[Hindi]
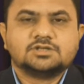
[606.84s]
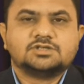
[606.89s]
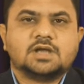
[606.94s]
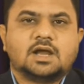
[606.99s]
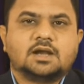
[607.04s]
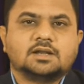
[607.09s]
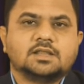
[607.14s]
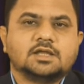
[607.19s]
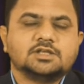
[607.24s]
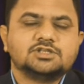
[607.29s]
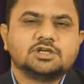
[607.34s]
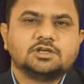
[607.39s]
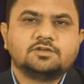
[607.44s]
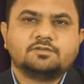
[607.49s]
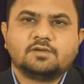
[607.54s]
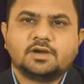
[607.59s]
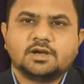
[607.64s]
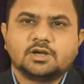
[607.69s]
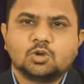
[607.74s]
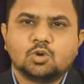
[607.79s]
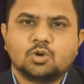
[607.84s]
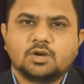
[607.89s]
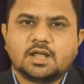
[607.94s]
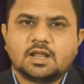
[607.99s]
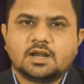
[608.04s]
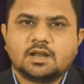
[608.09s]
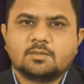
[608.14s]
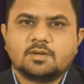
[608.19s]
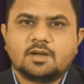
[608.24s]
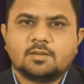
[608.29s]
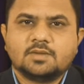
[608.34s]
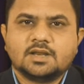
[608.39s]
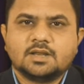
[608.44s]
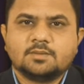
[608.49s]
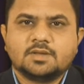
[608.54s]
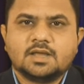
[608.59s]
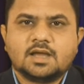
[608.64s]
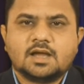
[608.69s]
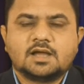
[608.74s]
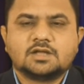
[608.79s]
शारदा चिटफंड घोटाला
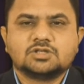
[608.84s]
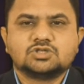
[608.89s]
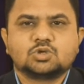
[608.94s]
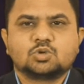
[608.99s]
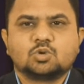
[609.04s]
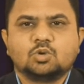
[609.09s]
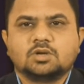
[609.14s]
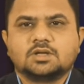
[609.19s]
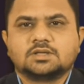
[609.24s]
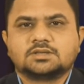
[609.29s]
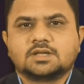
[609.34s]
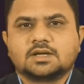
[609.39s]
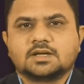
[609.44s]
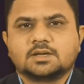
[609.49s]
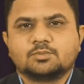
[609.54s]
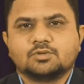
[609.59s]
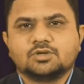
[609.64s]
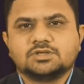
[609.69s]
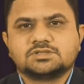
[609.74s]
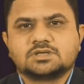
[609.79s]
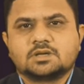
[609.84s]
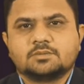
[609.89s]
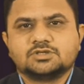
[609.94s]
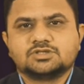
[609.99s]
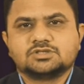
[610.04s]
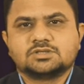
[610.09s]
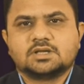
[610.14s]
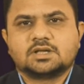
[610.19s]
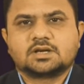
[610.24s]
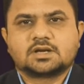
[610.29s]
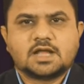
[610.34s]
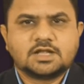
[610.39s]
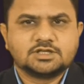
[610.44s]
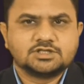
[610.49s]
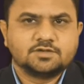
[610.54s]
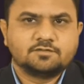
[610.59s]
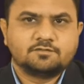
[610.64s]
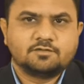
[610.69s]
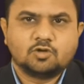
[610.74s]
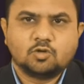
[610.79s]
मामले में आज कोलकाता के पुलिस कमिश्नर
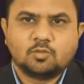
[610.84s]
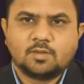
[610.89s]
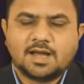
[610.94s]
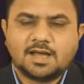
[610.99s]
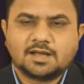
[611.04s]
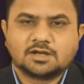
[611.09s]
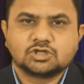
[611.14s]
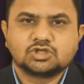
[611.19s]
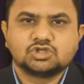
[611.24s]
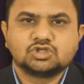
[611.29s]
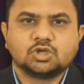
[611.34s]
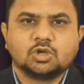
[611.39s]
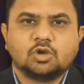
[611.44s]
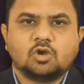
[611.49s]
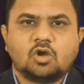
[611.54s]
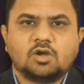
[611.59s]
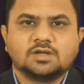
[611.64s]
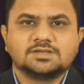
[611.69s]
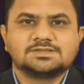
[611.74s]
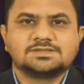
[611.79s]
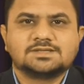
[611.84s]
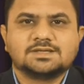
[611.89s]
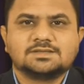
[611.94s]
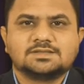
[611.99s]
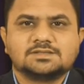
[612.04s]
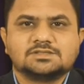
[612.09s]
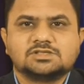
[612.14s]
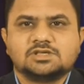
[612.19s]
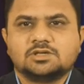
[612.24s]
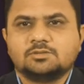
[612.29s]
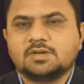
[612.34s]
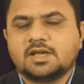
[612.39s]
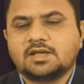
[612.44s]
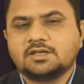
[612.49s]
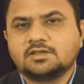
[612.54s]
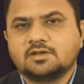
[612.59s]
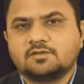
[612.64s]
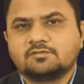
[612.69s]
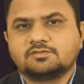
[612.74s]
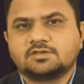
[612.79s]
राजीव कुमार शिलोंग स्थित
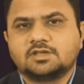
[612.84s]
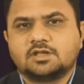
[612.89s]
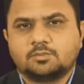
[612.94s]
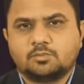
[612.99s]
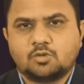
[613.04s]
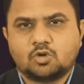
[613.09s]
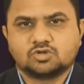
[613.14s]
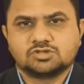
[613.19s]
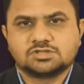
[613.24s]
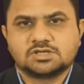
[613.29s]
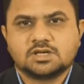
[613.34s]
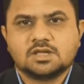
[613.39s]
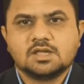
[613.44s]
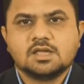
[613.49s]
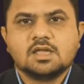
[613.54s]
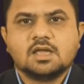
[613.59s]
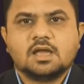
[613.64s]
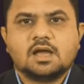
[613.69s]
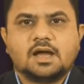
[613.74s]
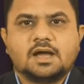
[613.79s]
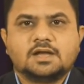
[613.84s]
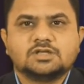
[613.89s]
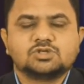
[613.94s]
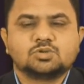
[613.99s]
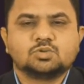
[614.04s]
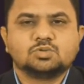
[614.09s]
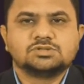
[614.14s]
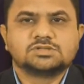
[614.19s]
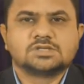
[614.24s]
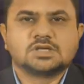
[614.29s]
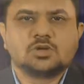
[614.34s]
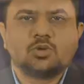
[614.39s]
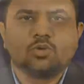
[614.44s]
सीबीआई दफ्तर पहुंचे आज उनसे